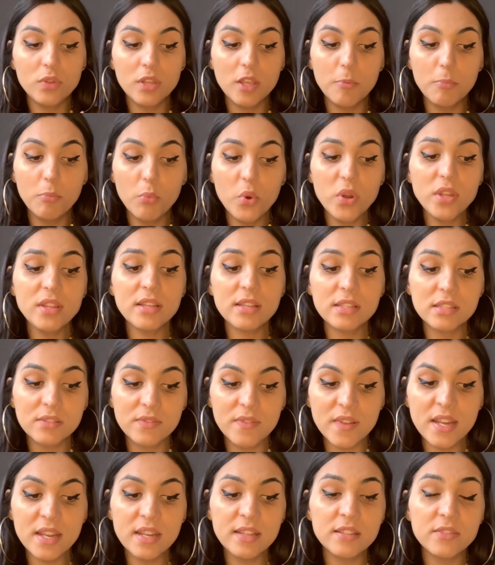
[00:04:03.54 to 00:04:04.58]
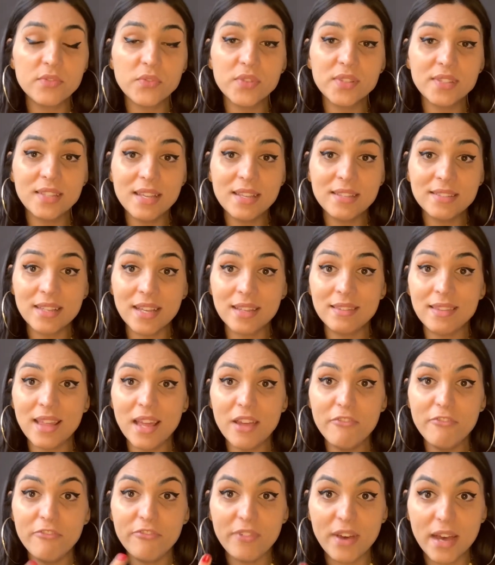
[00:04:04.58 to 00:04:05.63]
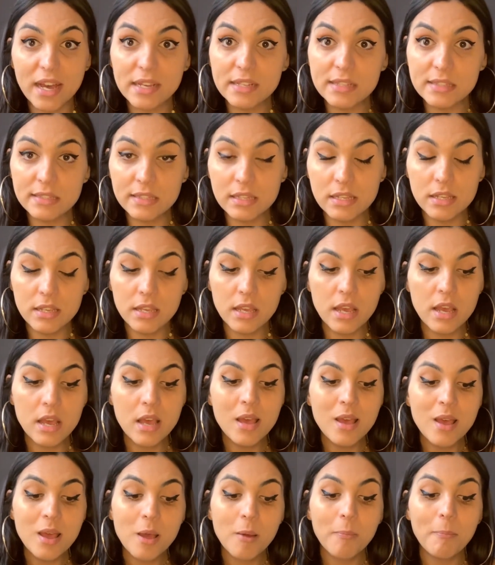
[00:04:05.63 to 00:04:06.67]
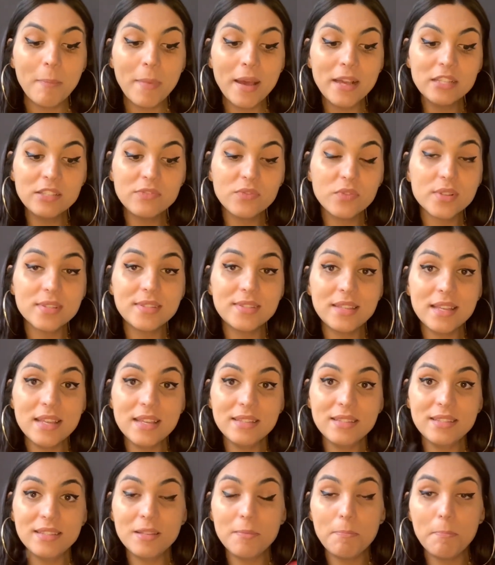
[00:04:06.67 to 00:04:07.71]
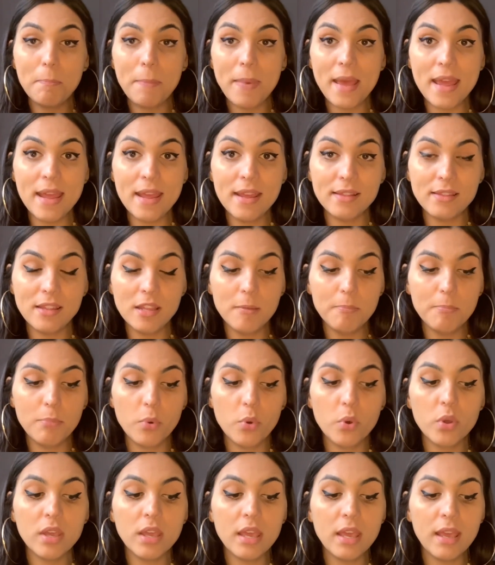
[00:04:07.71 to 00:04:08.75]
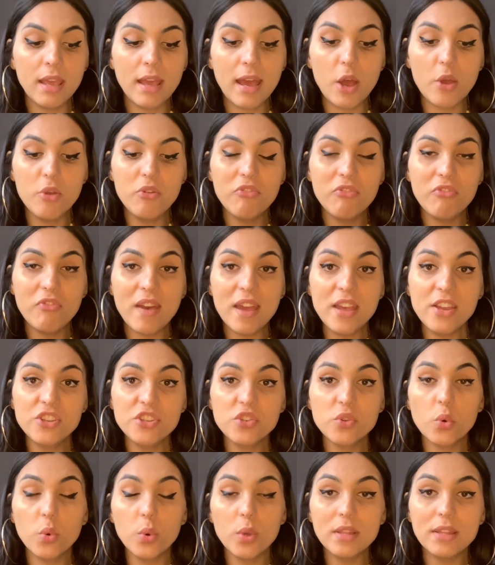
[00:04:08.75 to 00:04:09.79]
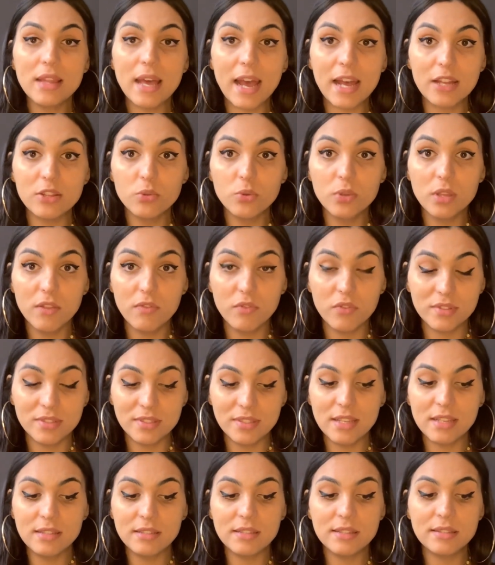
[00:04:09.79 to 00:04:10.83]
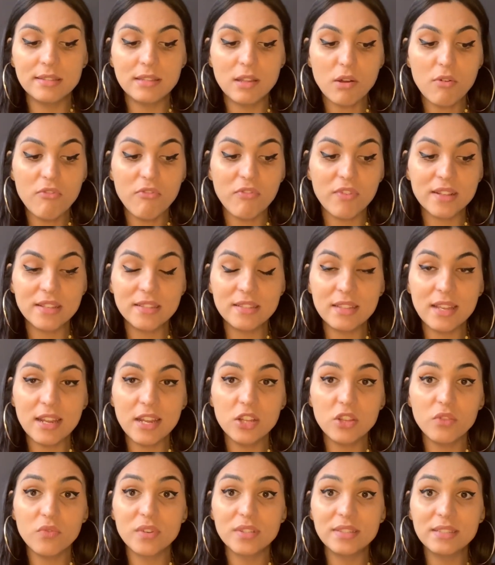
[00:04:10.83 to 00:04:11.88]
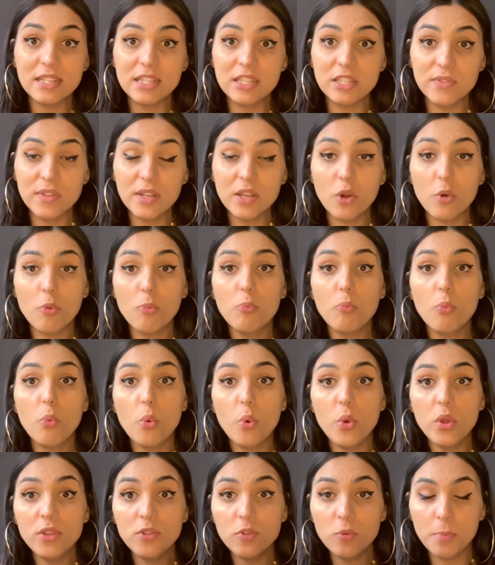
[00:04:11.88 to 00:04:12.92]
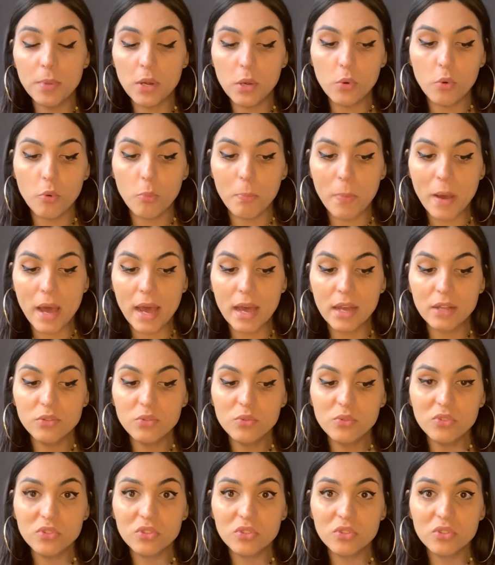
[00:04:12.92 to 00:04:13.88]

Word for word: que muitas vezes vocês até fazem, mas vocês se perdem porque ao invés de cuidar do que vocês estão fazendo, vocês ficam muito preocupados